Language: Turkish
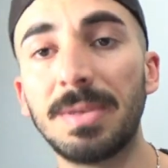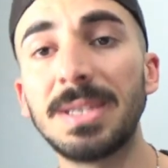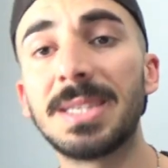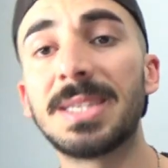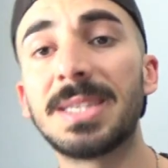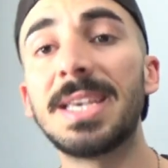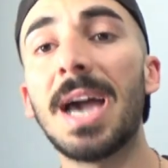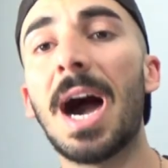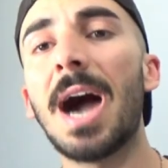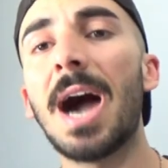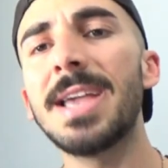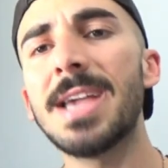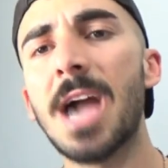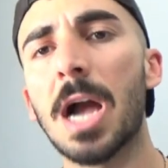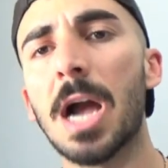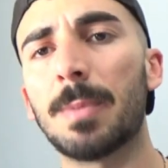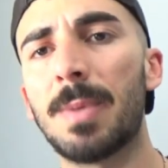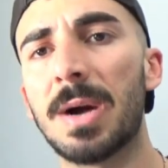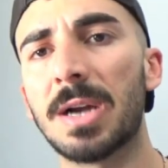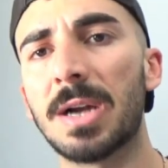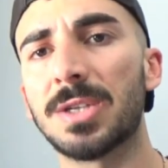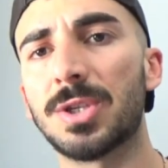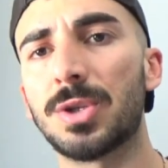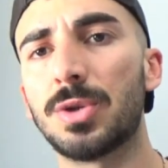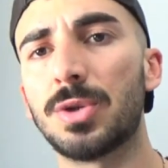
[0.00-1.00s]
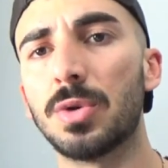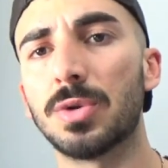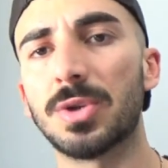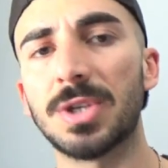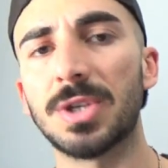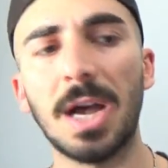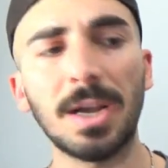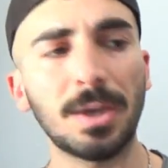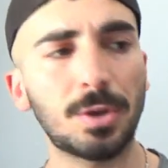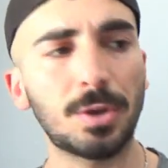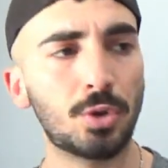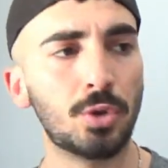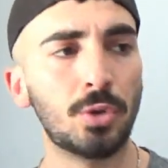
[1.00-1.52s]
Biz yağ yakmak
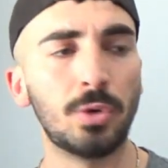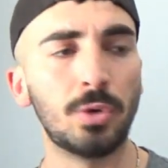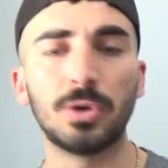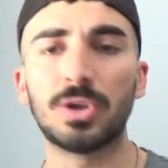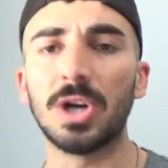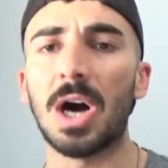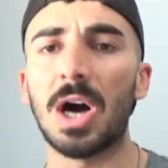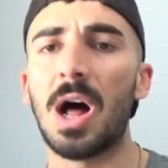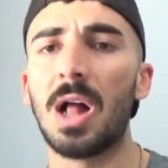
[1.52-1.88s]
istiyorsak günlük